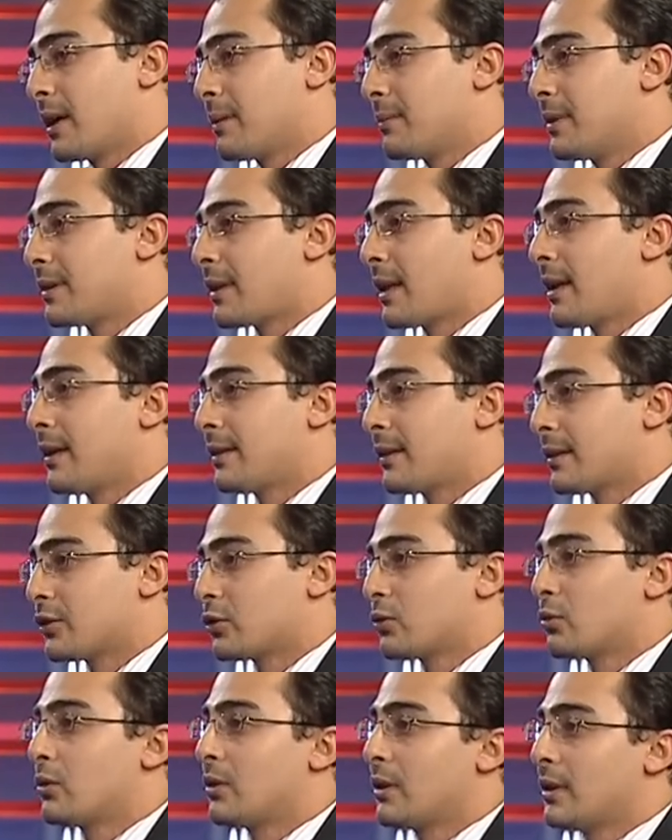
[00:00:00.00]
قبل ثلاثة
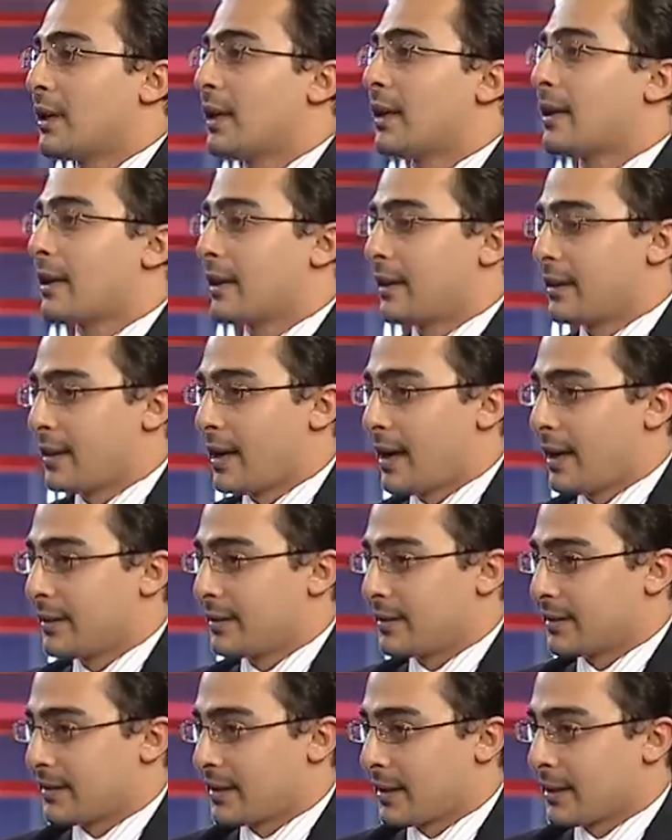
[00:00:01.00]
شهور الى نهايه
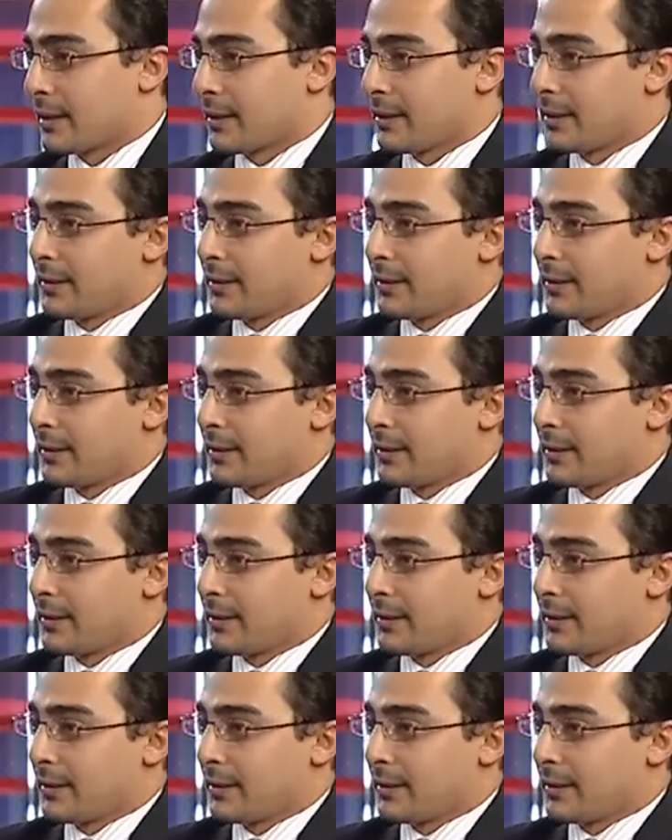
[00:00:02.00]
السنه